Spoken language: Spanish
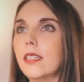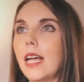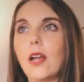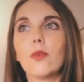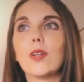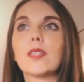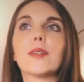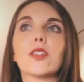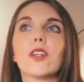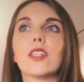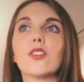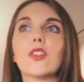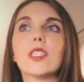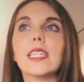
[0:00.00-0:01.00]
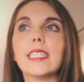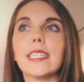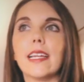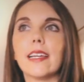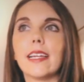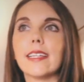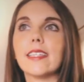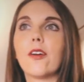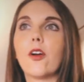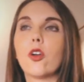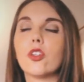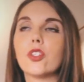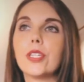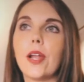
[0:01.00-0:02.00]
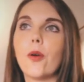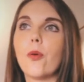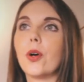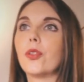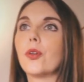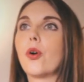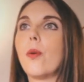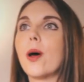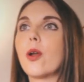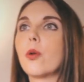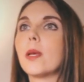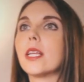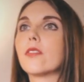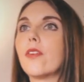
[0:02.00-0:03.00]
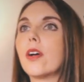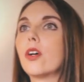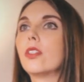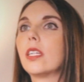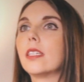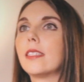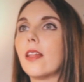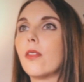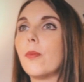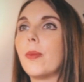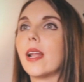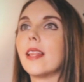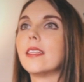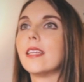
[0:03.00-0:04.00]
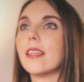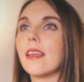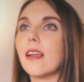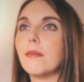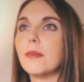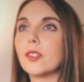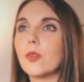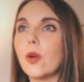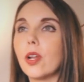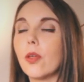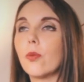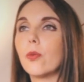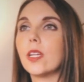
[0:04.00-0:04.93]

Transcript: Algunas versiones nos dicen que se conocieron cuando Covarrubias fue contratado para diseñar el vestuario de un